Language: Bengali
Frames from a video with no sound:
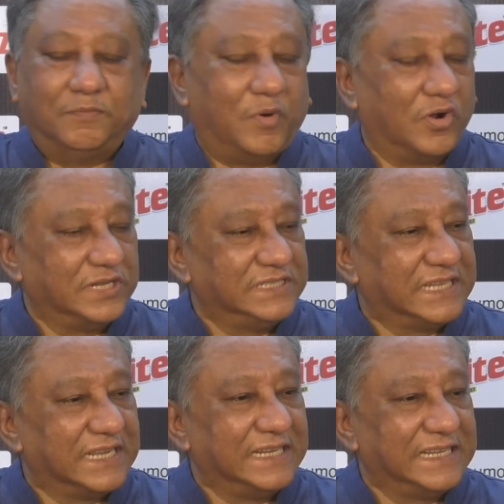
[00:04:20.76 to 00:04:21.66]
বডি
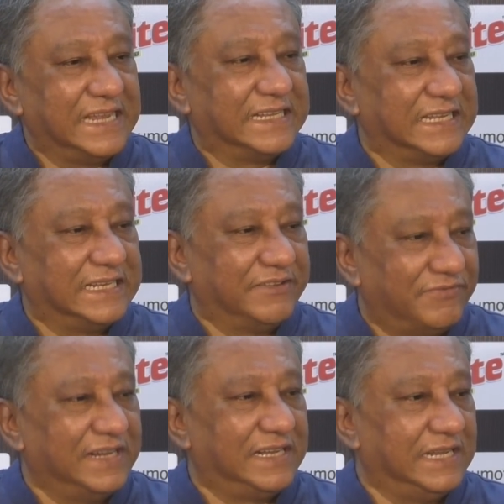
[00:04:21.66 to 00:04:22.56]
যারা নাকি এটা
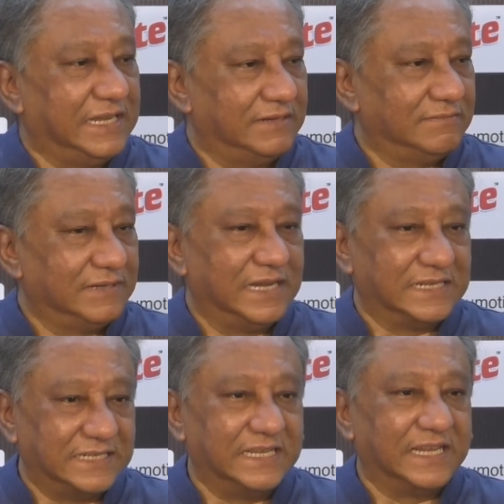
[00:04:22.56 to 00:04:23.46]
ডেফিনেটলি
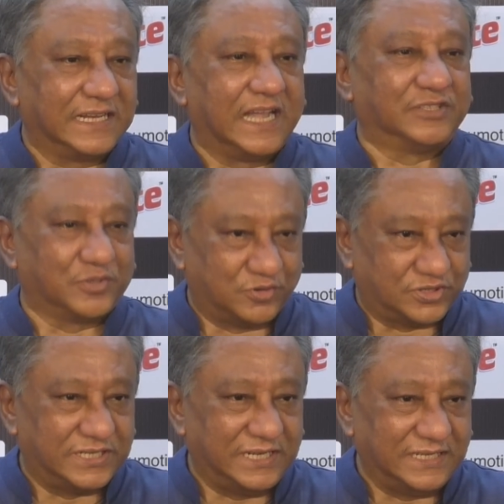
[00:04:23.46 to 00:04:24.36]
এটা নিয়ে কাজ
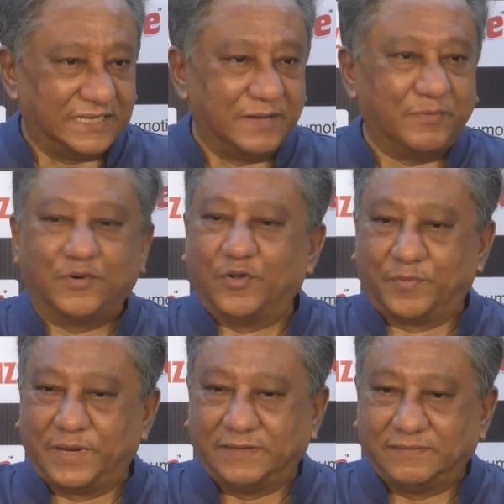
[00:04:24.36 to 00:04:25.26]
করছে এবং
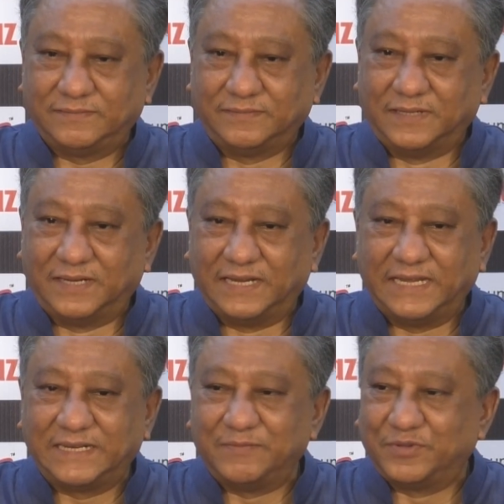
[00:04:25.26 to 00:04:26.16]
করবে
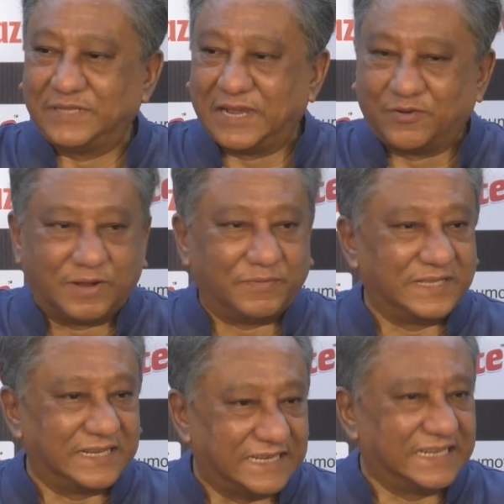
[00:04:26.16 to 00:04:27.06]
এটার মধ্যে এখন
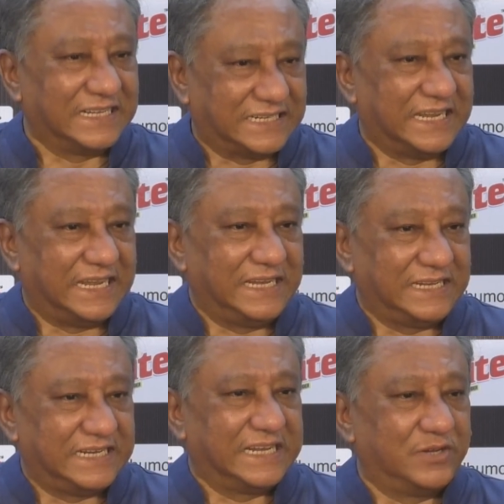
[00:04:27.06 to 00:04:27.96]
আমাদের ক্রিকেটকে
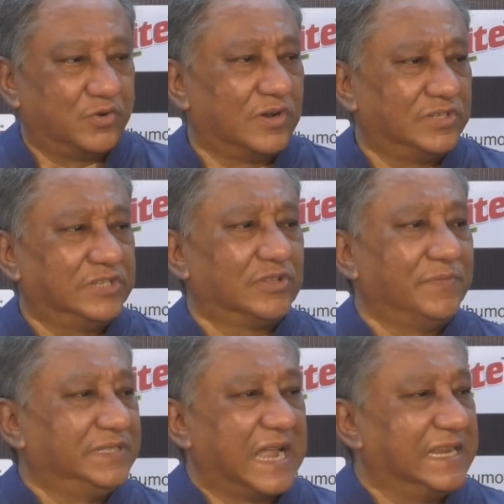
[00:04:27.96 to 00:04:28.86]
ক্রিকেট ঢুকানো যেহেতু
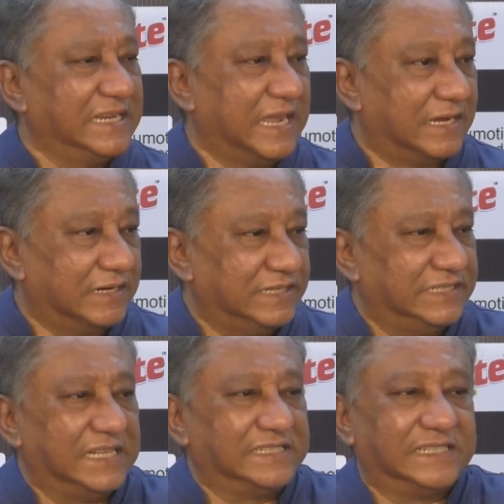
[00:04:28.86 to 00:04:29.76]
আমি জানি না
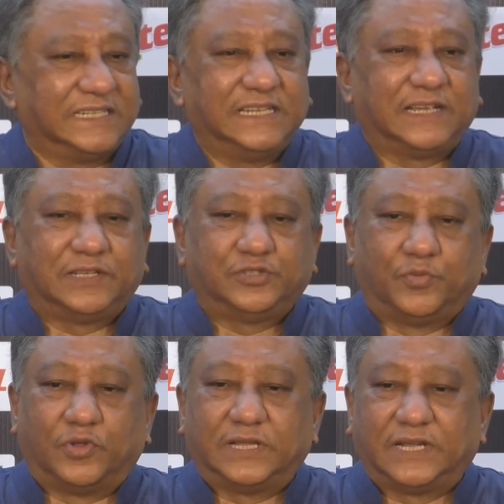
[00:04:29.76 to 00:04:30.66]
ডিটেলস এটা নিয়ে কিছু
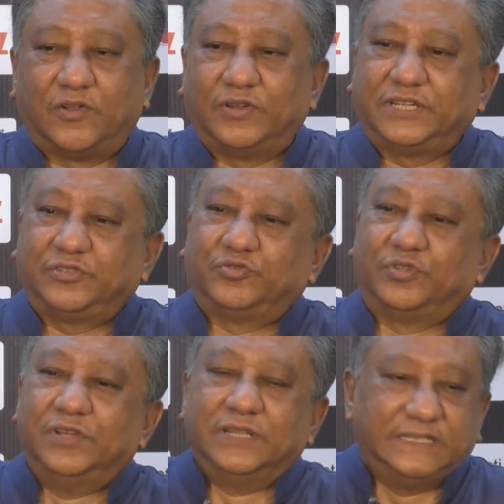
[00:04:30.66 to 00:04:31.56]
বলতে গেলে অনেক কিছু
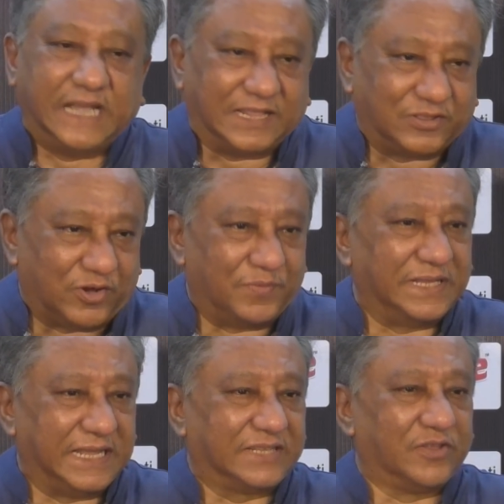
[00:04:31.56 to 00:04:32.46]
জানতে হবে
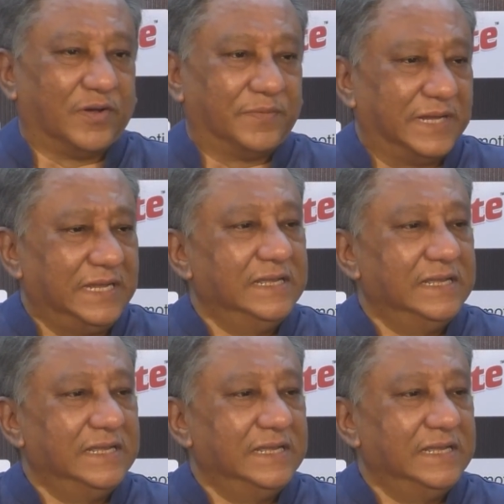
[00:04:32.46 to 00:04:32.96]
দেখতে হবে